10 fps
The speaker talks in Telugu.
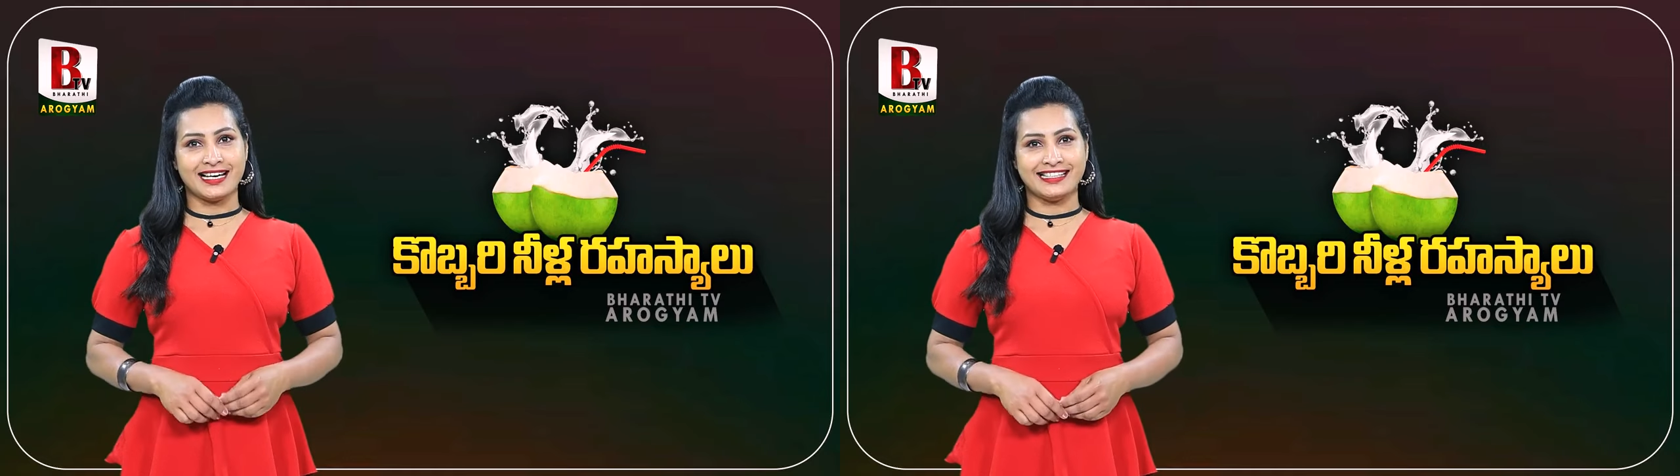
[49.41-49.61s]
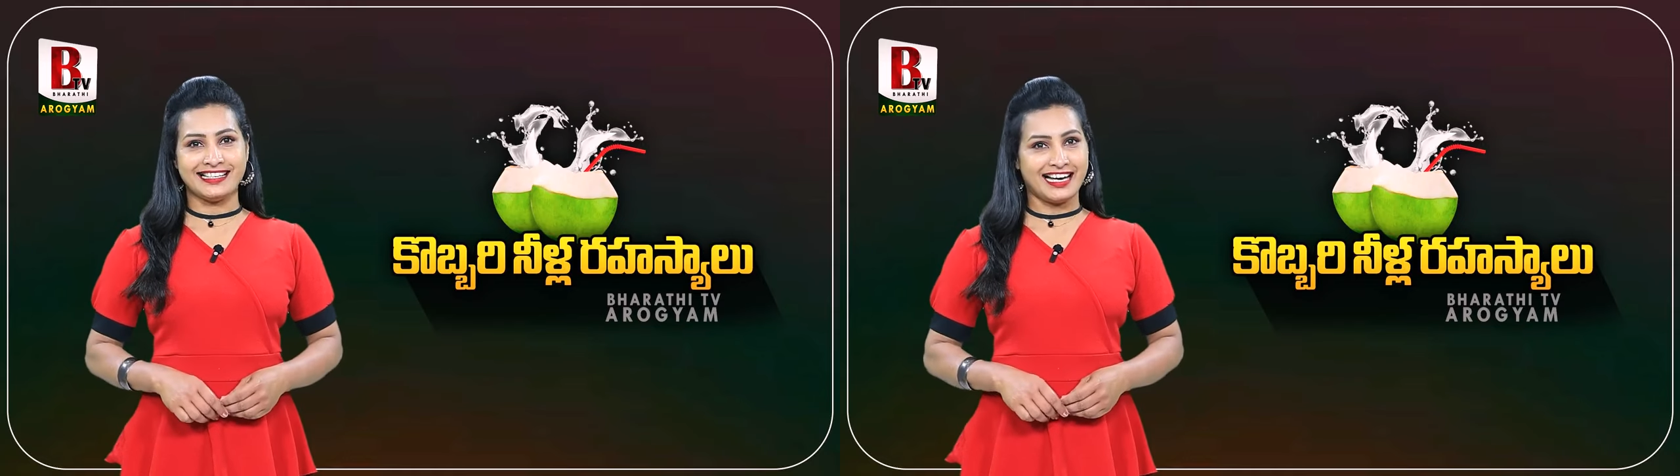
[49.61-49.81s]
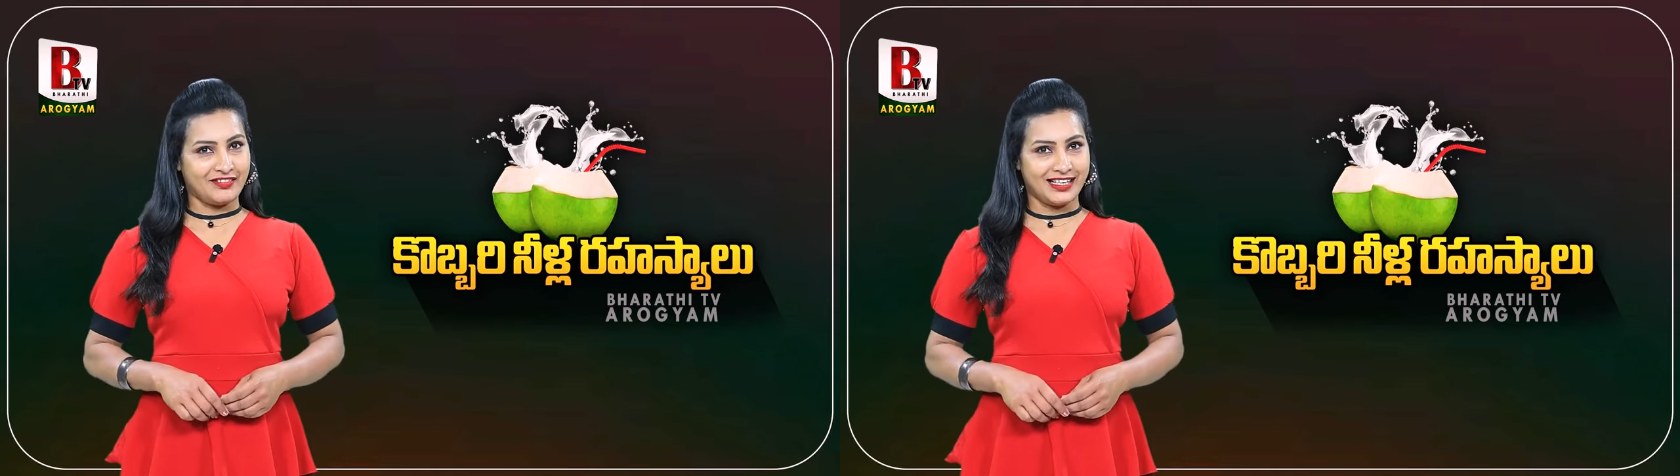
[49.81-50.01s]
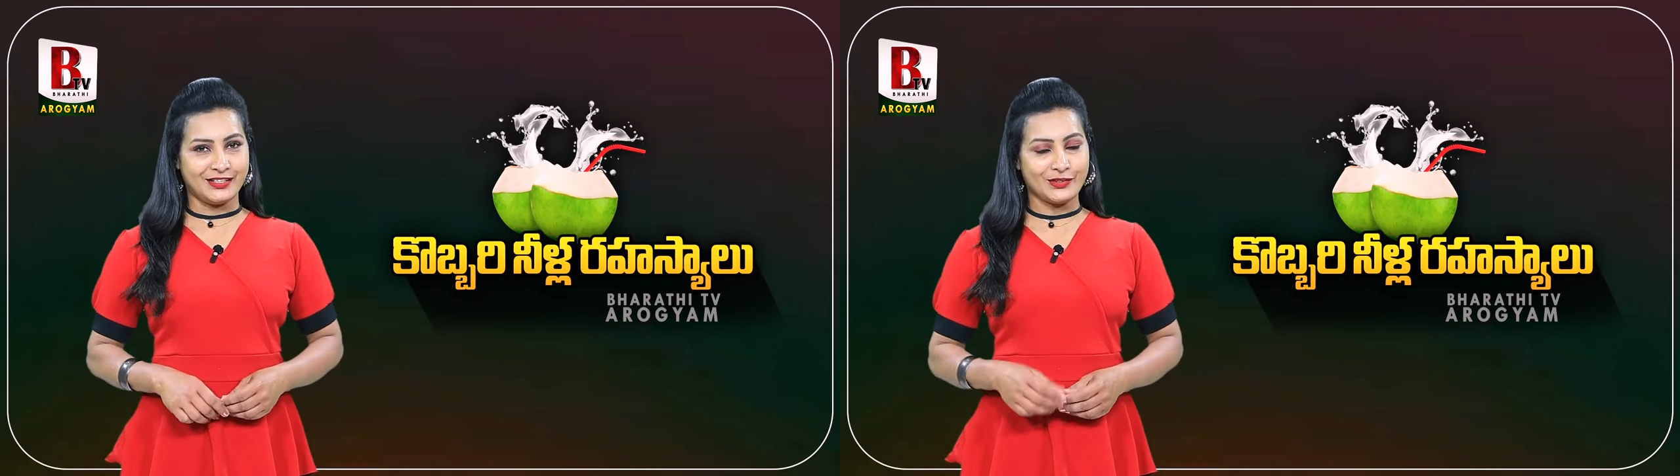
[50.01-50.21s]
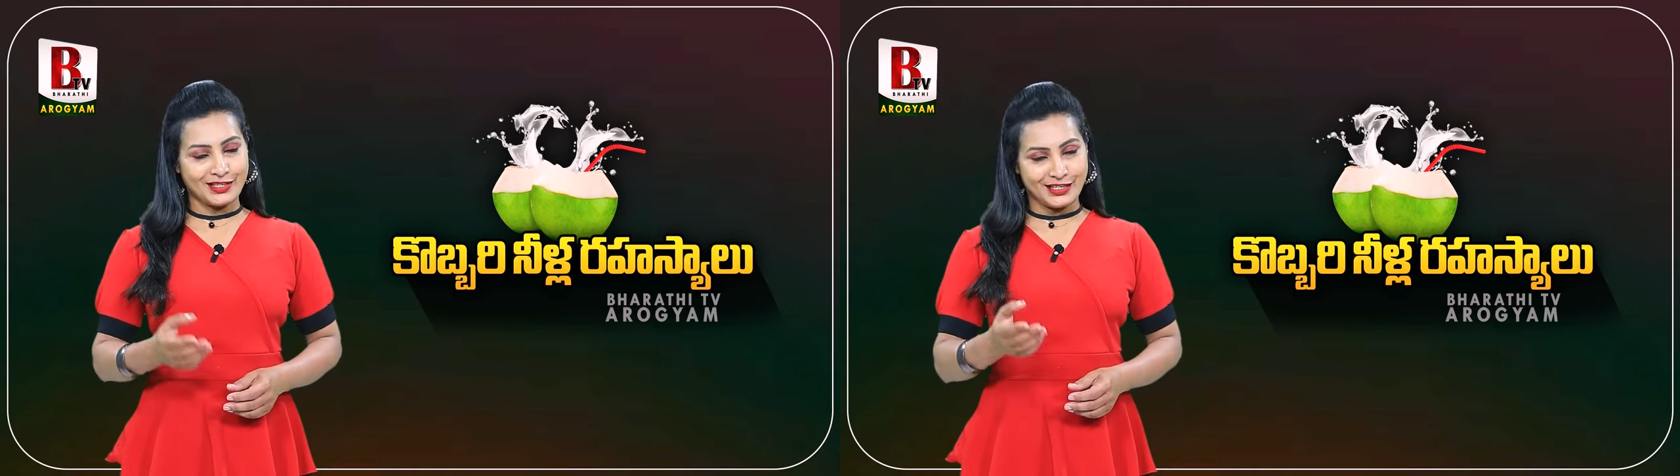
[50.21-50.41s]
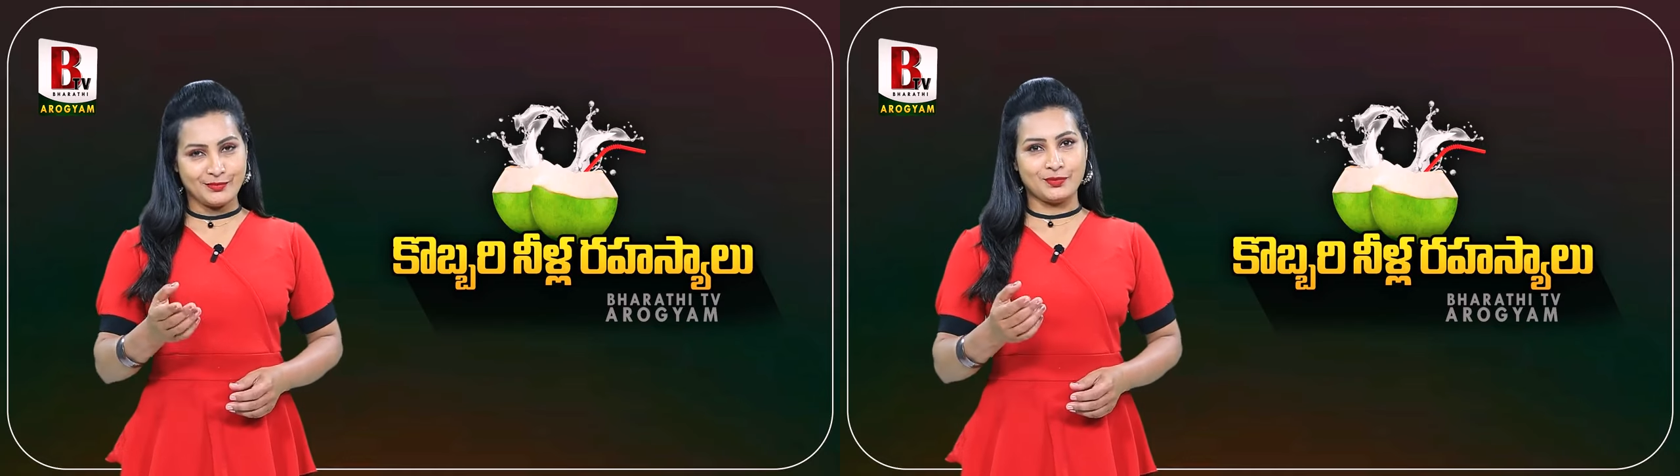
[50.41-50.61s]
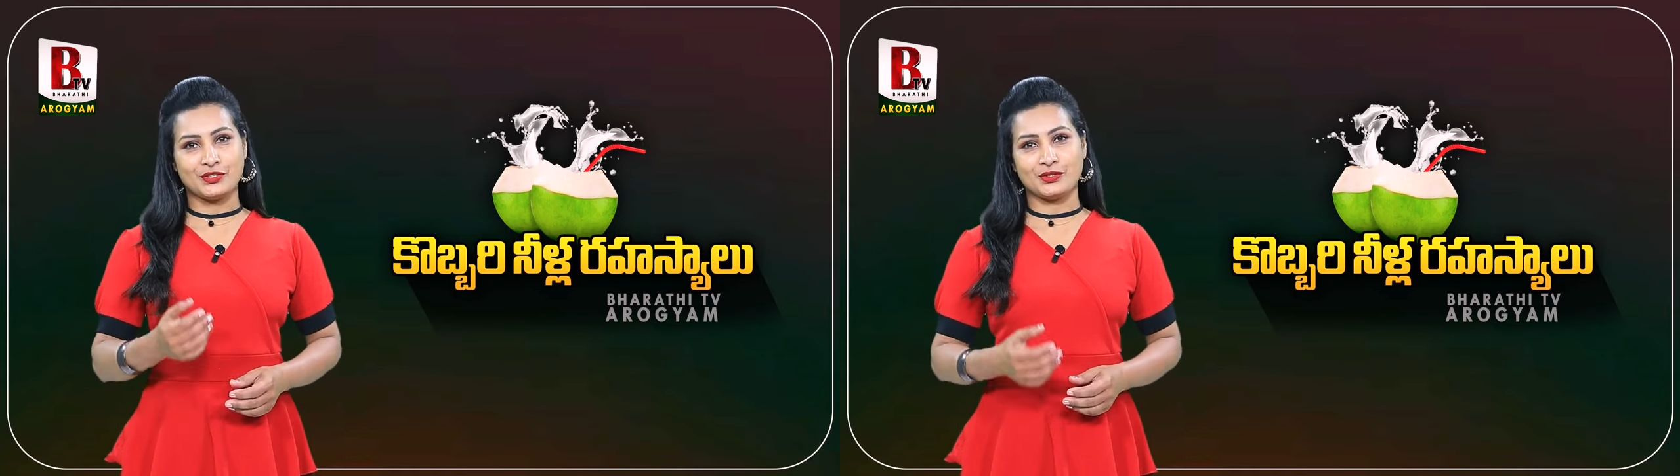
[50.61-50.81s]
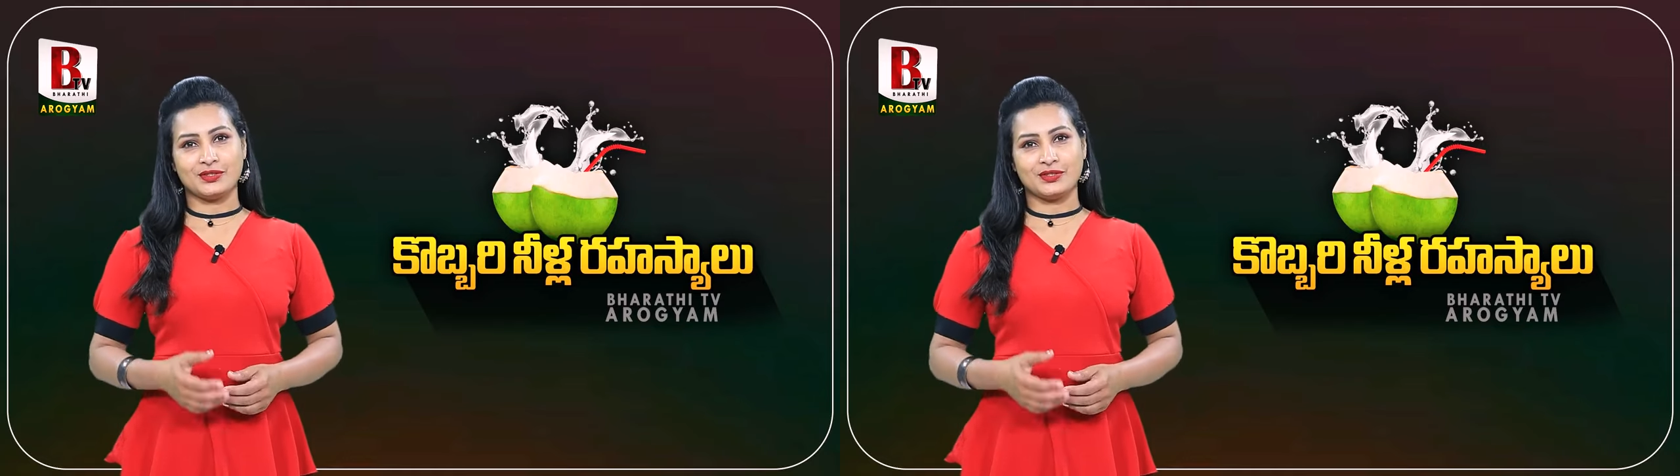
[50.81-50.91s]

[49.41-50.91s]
ఉన్నాయి అవేంటో ఇప్పుడు